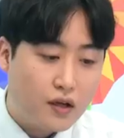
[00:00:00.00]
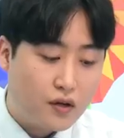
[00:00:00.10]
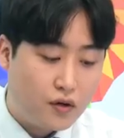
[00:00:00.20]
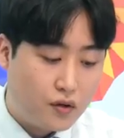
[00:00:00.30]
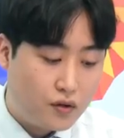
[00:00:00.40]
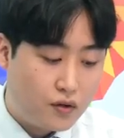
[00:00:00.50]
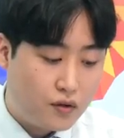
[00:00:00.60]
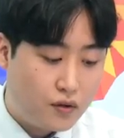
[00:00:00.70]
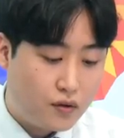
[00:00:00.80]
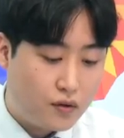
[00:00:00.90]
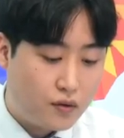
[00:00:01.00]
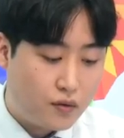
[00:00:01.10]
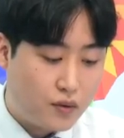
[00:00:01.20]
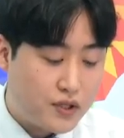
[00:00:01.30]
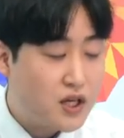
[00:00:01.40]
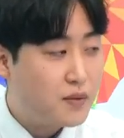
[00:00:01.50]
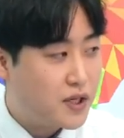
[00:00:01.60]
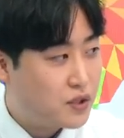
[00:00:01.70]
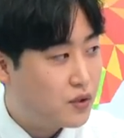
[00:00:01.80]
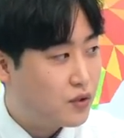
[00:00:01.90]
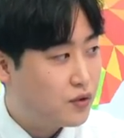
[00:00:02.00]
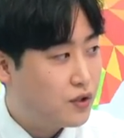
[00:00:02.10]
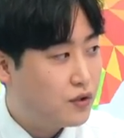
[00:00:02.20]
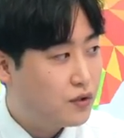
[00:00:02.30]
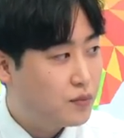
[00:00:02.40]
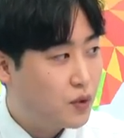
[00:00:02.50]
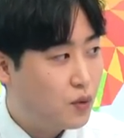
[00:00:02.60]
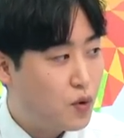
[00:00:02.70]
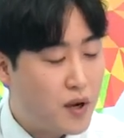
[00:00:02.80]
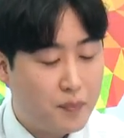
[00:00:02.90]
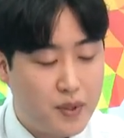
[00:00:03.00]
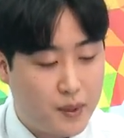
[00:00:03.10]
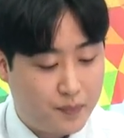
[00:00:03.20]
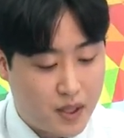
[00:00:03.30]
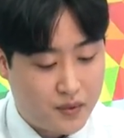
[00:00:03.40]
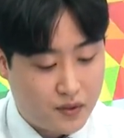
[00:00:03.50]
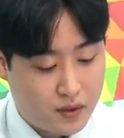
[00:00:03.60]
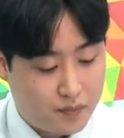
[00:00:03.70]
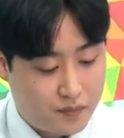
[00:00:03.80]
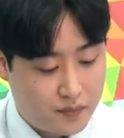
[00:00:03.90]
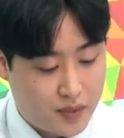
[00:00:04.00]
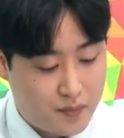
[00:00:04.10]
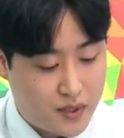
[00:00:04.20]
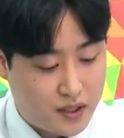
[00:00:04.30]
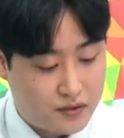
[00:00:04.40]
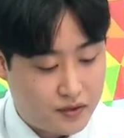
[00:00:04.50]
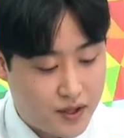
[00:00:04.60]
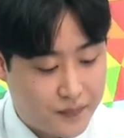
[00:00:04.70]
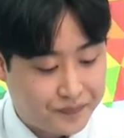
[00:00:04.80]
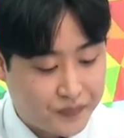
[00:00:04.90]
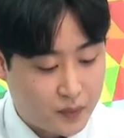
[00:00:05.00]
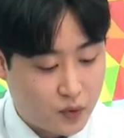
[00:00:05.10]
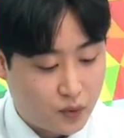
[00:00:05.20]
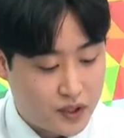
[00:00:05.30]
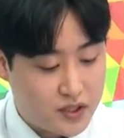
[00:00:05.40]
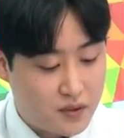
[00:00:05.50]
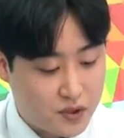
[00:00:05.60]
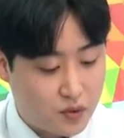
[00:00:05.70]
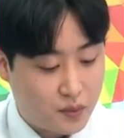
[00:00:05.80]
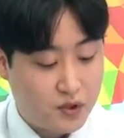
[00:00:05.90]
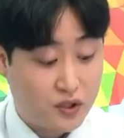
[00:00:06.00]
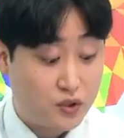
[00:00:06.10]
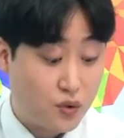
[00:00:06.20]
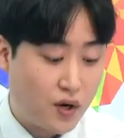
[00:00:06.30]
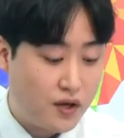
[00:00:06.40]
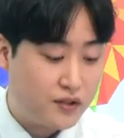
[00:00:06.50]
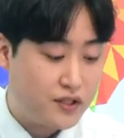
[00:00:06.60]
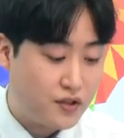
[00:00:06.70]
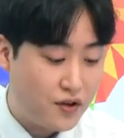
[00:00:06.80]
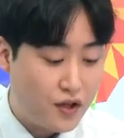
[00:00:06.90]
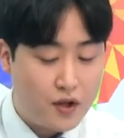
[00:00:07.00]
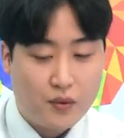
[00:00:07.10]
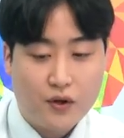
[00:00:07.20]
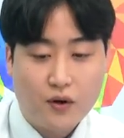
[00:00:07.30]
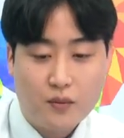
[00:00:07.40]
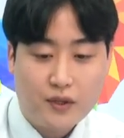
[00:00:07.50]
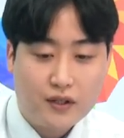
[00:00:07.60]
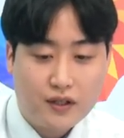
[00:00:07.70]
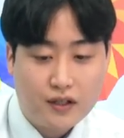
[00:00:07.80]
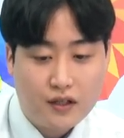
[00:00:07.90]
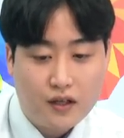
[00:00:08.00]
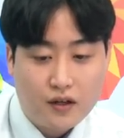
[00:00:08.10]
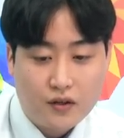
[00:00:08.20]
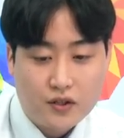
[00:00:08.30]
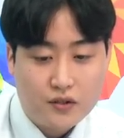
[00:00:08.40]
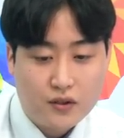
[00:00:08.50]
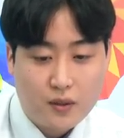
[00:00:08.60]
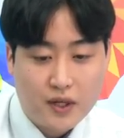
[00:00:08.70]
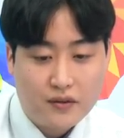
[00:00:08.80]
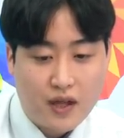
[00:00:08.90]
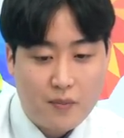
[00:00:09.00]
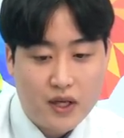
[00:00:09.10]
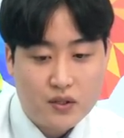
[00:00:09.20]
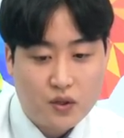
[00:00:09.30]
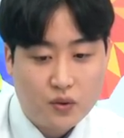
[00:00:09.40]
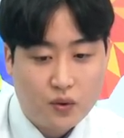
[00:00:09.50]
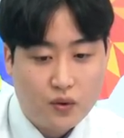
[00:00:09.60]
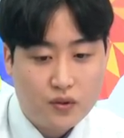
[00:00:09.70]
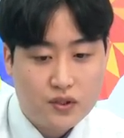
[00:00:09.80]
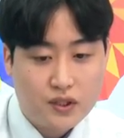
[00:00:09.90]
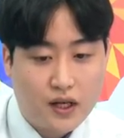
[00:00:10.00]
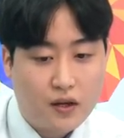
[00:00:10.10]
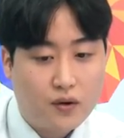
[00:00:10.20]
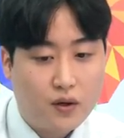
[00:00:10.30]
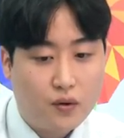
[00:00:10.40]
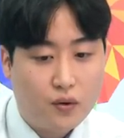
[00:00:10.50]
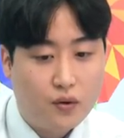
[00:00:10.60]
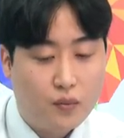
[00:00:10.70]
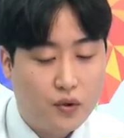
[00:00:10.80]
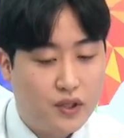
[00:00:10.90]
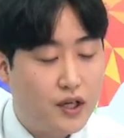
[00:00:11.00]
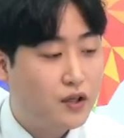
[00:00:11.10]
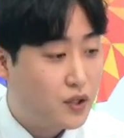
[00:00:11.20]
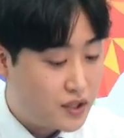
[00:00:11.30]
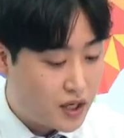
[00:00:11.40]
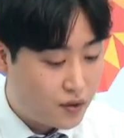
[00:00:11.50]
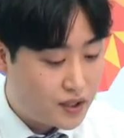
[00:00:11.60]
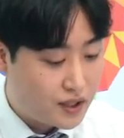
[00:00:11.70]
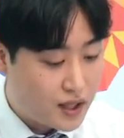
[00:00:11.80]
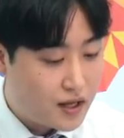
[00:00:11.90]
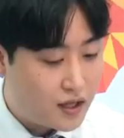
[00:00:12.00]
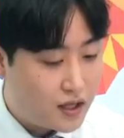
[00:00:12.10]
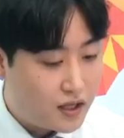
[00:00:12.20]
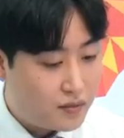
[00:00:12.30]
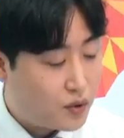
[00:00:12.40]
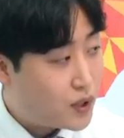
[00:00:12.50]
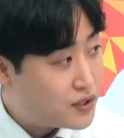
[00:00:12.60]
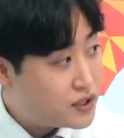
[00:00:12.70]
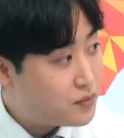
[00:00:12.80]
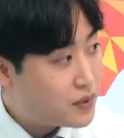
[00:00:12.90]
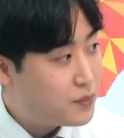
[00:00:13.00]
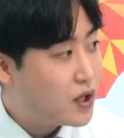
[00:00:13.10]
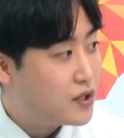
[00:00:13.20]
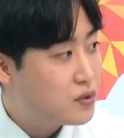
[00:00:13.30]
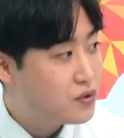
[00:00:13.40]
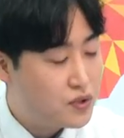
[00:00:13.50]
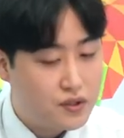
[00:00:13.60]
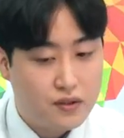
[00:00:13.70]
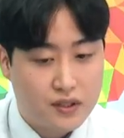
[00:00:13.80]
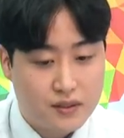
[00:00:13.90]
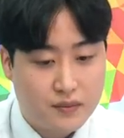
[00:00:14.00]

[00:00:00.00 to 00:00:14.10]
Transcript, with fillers: 어 굉장히 맛있더라고요. 아, 뭐 꼬막 비빔밥 이런 거 음. 판매하는데 뭐 굉장히 맛있고 아무튼 그쪽 관련돼서 영업이익이 전년 대비 한 4배 정도 증가할 음. 거라고 기대가 된다라고 하니까 관심 한번 가져볼 수 있을 것 지금 같습니다.